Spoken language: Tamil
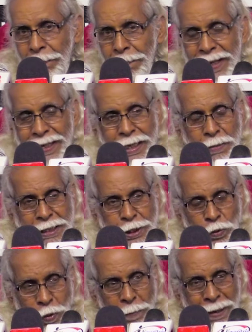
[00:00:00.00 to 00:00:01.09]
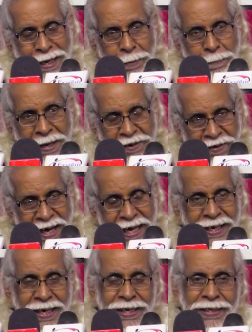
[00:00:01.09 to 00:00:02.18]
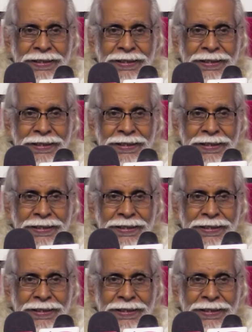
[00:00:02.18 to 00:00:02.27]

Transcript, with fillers: பாராளுமன்ற உறுப்பினர் பேச்சாளர்